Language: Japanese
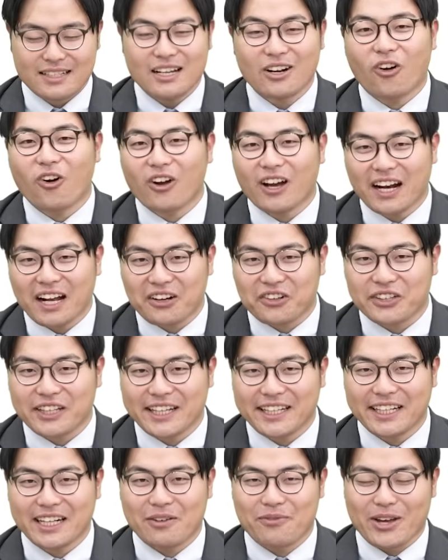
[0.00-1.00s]
じゃあここから具
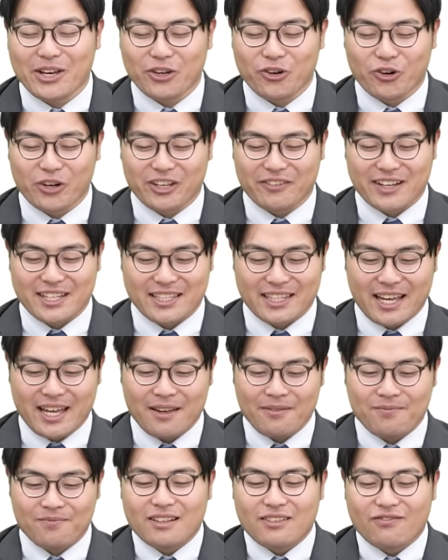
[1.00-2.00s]
体的な勉強法いきます
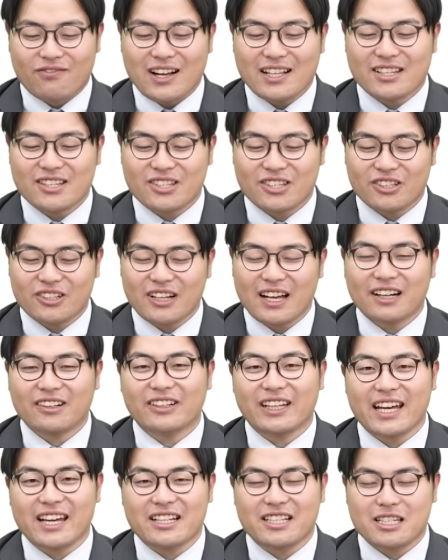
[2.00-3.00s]
ね。まず数
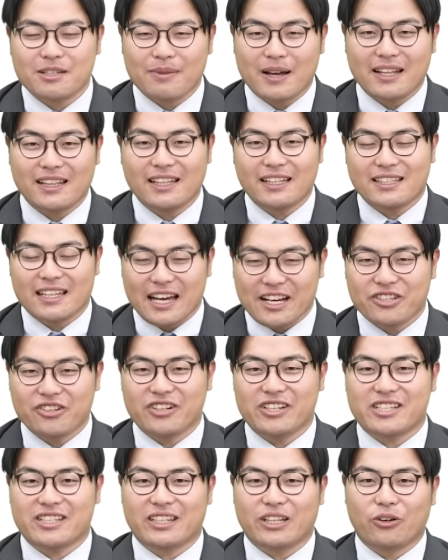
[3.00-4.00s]
学で一番最初
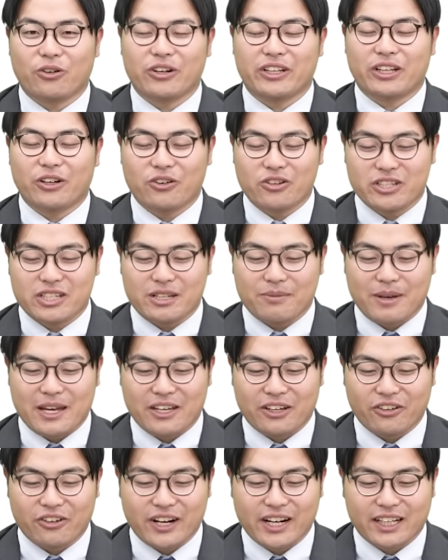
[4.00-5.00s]
に知っておいてほしい
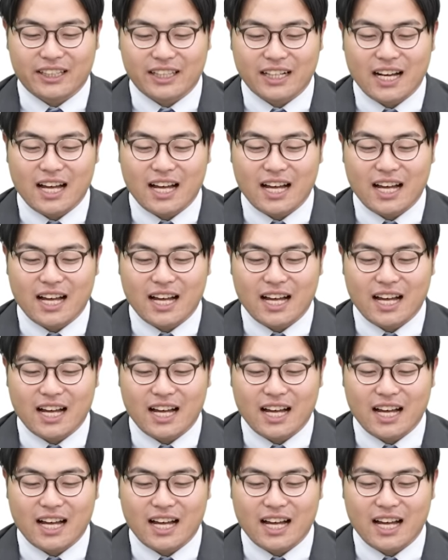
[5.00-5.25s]
勉強のやり方